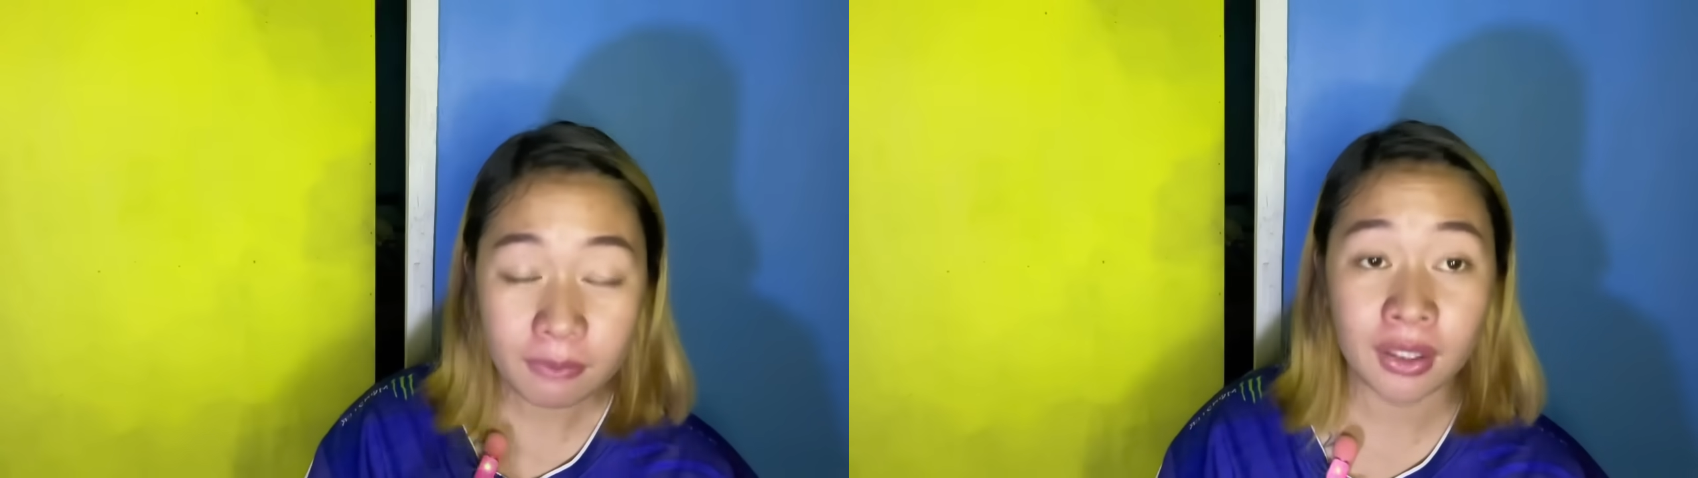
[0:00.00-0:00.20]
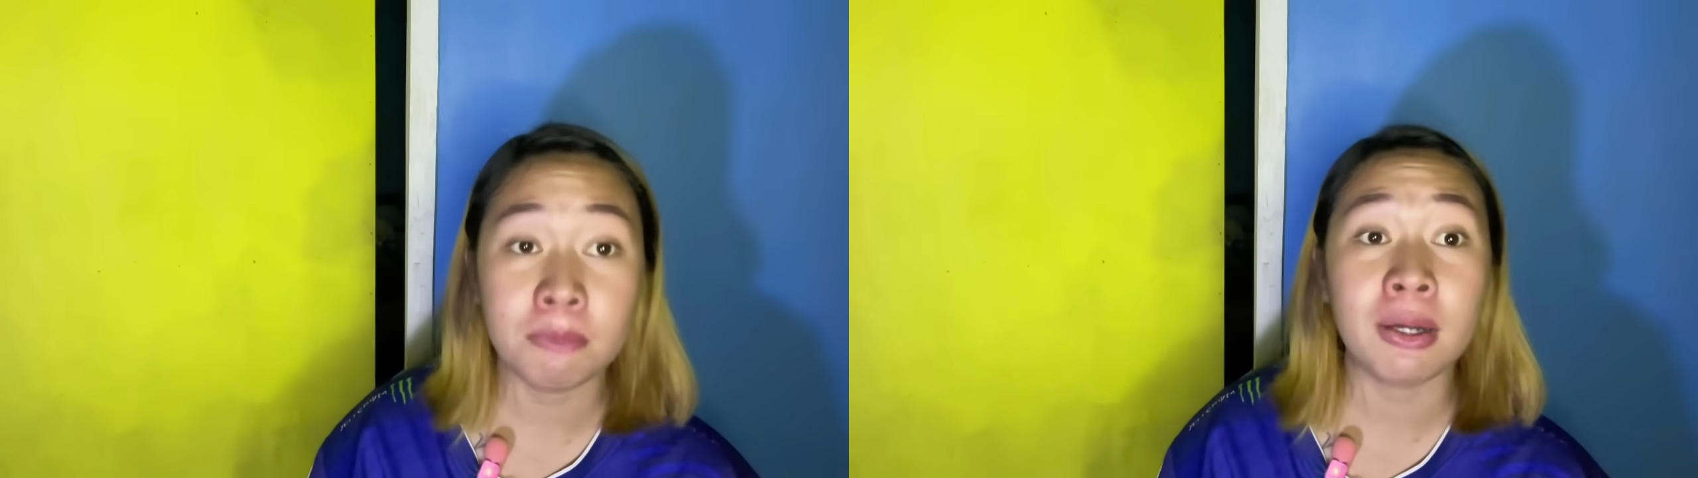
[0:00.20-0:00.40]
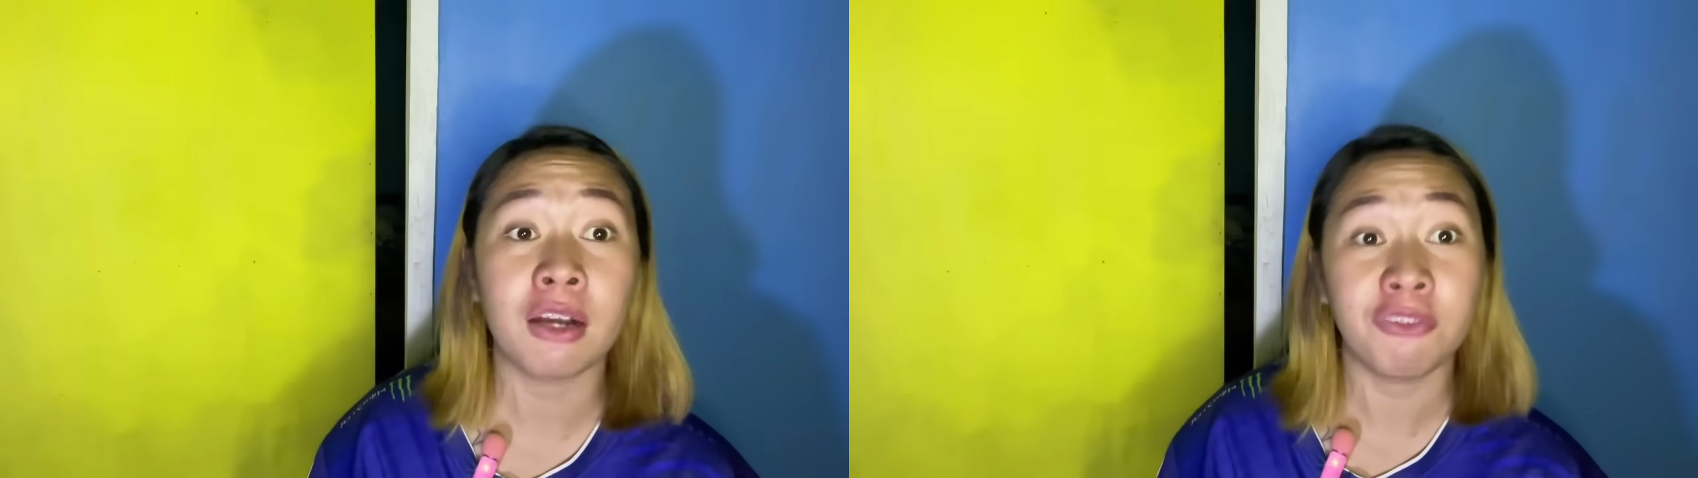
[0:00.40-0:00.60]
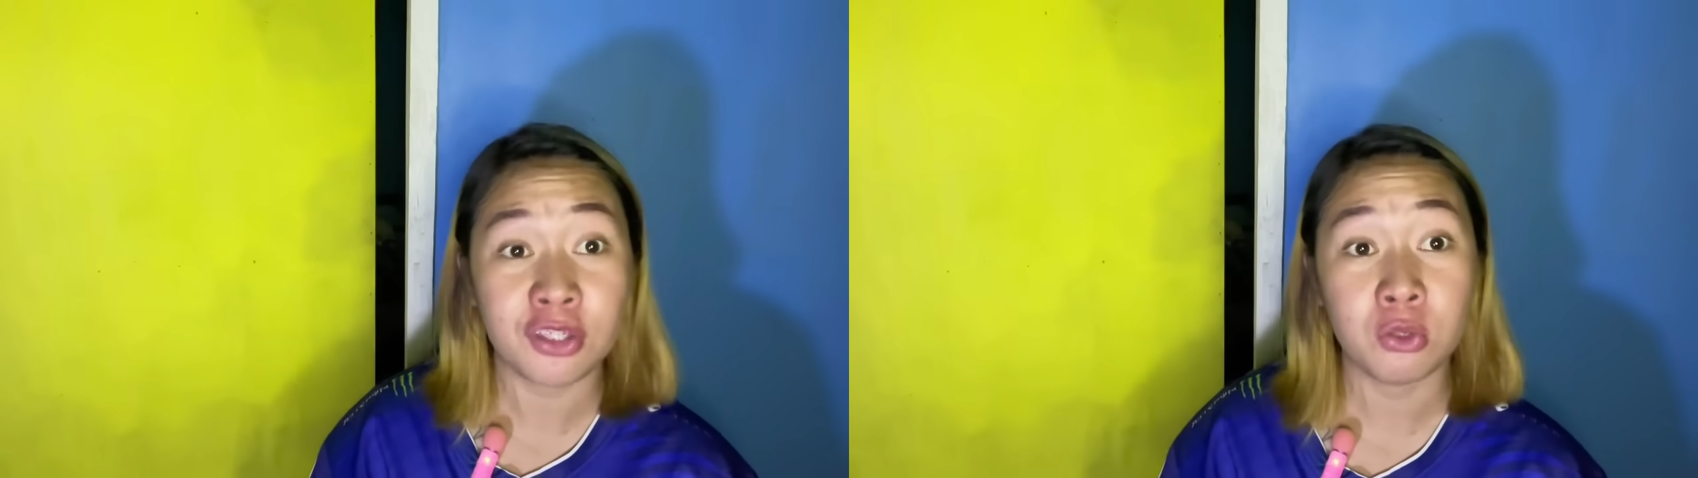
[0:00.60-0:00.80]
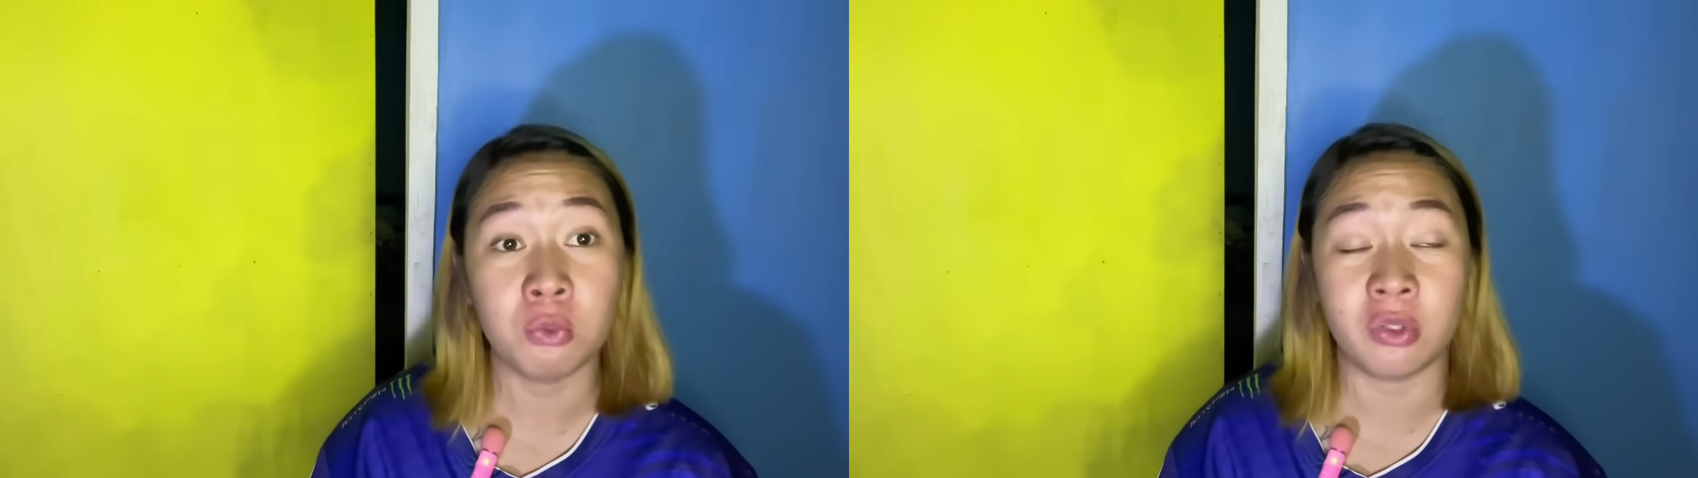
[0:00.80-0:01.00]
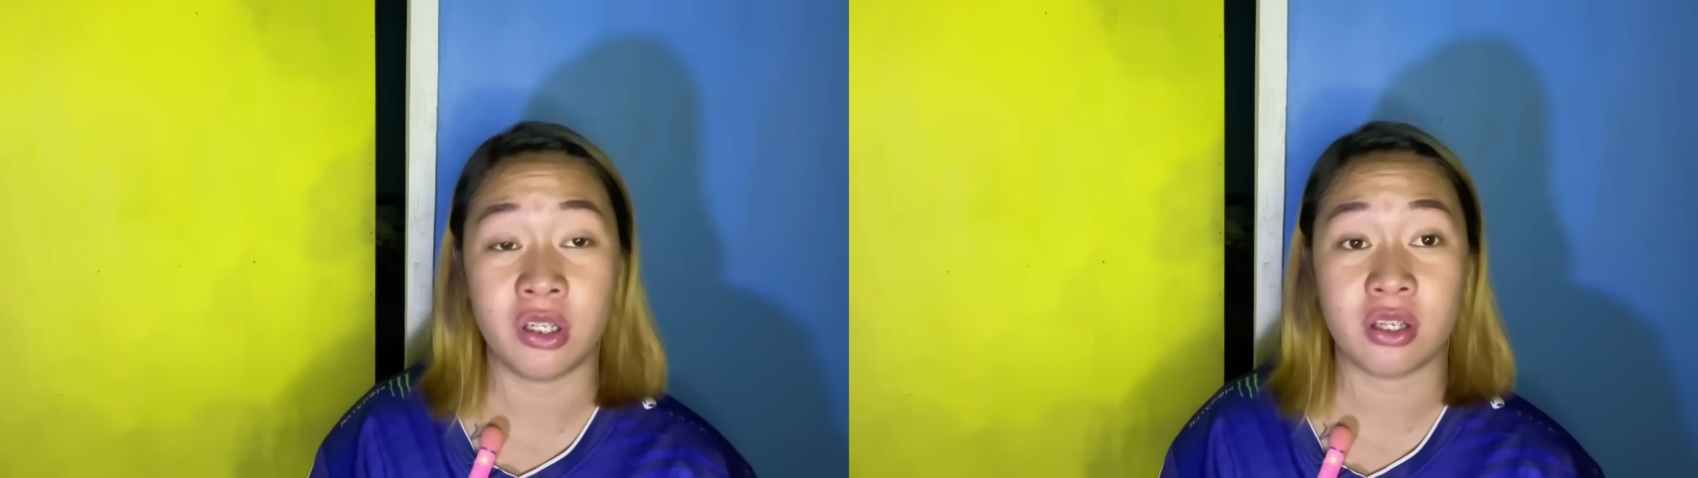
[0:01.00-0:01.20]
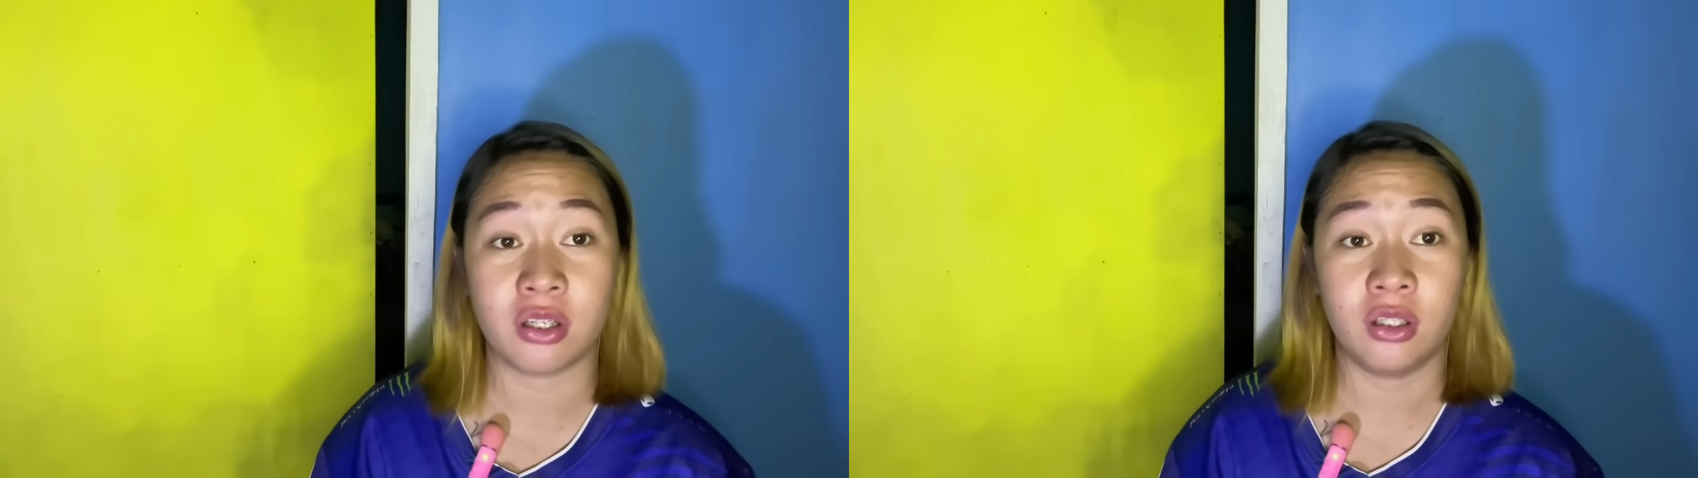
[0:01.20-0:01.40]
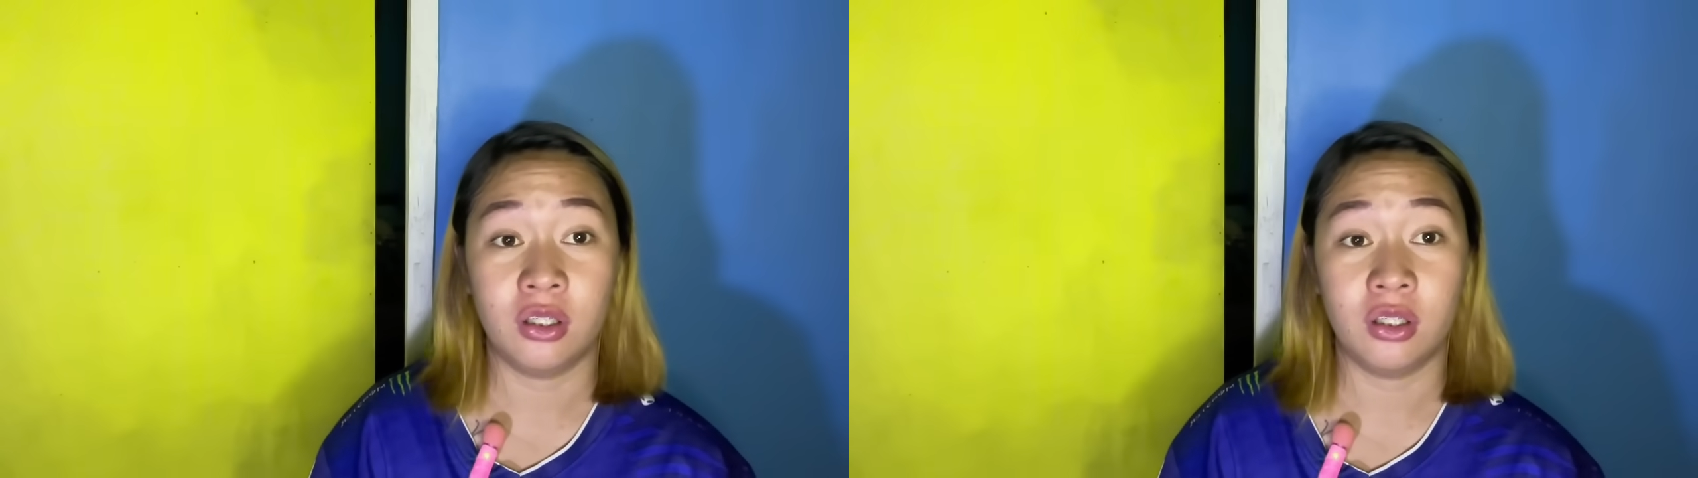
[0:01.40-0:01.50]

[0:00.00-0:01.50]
mga viewers